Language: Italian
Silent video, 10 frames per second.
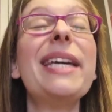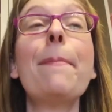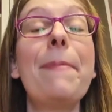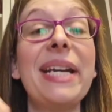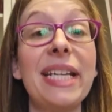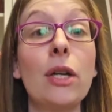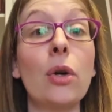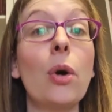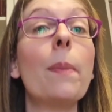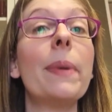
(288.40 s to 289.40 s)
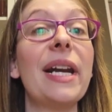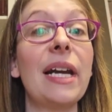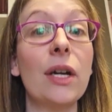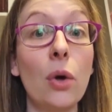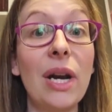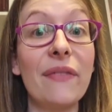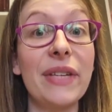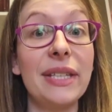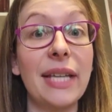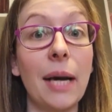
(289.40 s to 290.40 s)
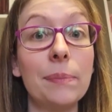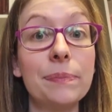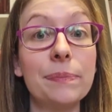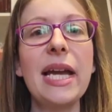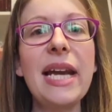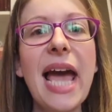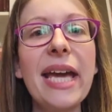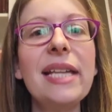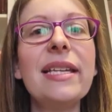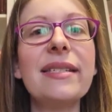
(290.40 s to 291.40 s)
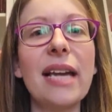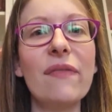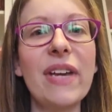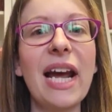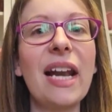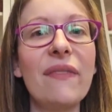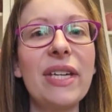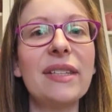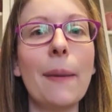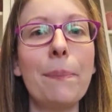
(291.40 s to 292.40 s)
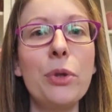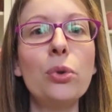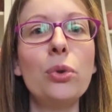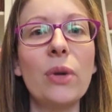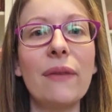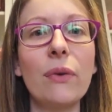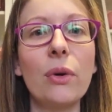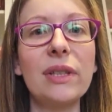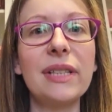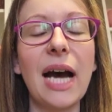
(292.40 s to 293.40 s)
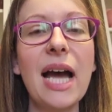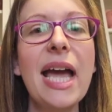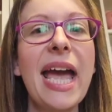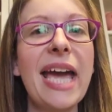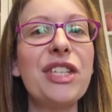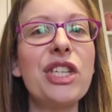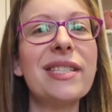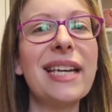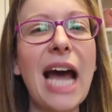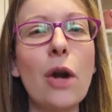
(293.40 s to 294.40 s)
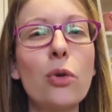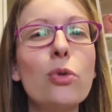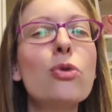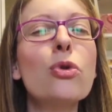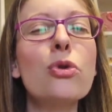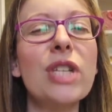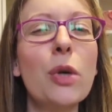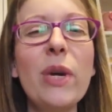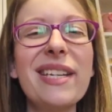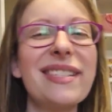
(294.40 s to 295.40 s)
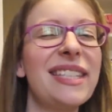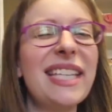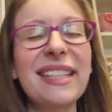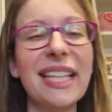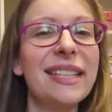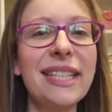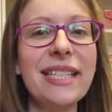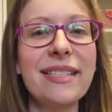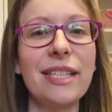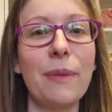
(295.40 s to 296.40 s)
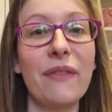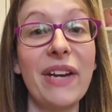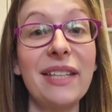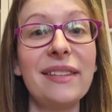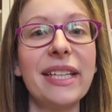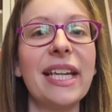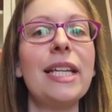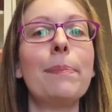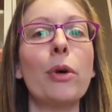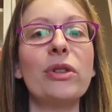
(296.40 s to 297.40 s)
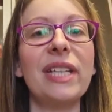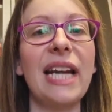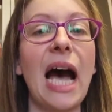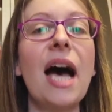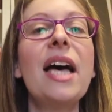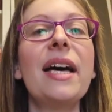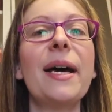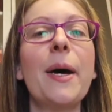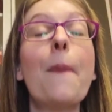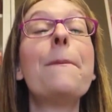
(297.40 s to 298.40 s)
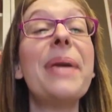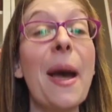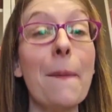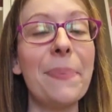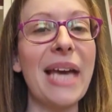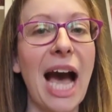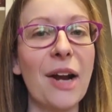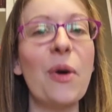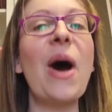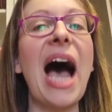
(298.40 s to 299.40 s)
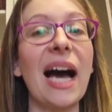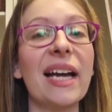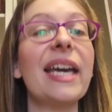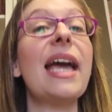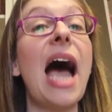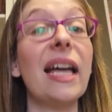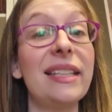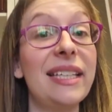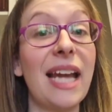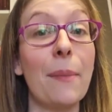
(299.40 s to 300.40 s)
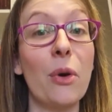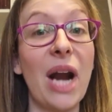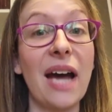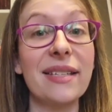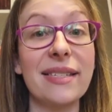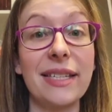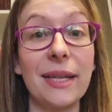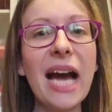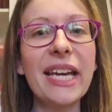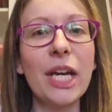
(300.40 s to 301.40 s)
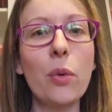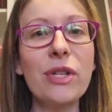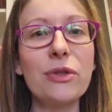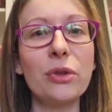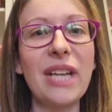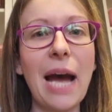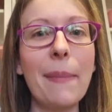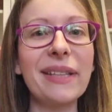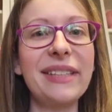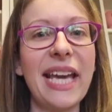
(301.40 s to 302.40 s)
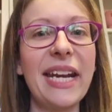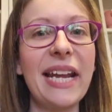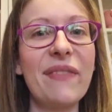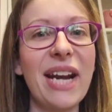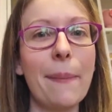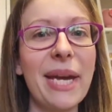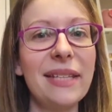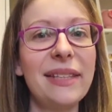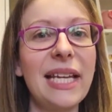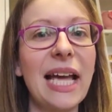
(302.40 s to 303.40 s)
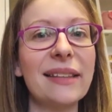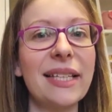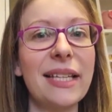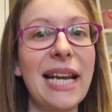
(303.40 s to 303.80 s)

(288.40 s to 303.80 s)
in pericolo per, con la vita. Lei gli salverà la vita più di una volta e ci saranno un susseguirsi di tantissimi eventi che li porterà eh, pian piano anche ad innamorarsi. Anche questo dramma tiene veramente l'atte-